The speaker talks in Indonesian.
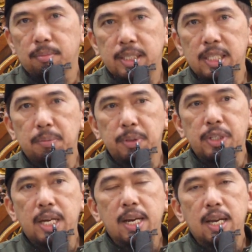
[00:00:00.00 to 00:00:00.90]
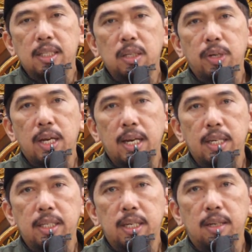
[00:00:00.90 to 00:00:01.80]
Bisa dipenjara atau yang
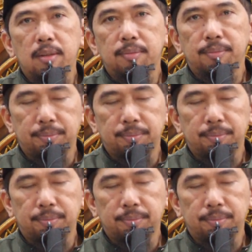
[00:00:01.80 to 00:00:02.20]
lainnya.